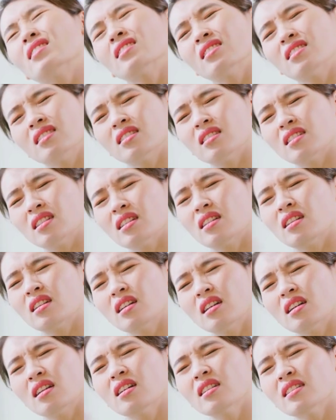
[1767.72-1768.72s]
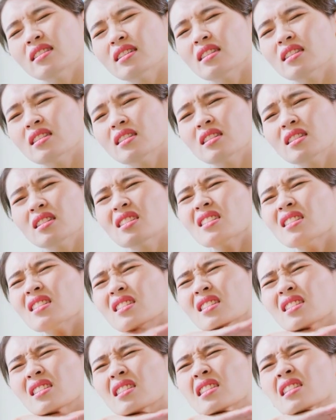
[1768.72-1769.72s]
Maksudnya kayak kita
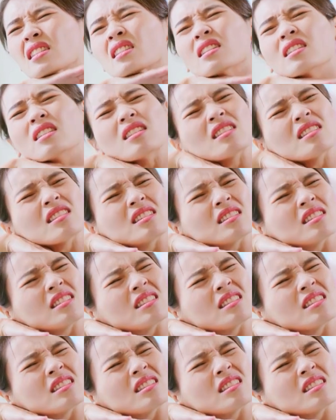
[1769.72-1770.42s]
perlu tahu dulu nih, maksudnya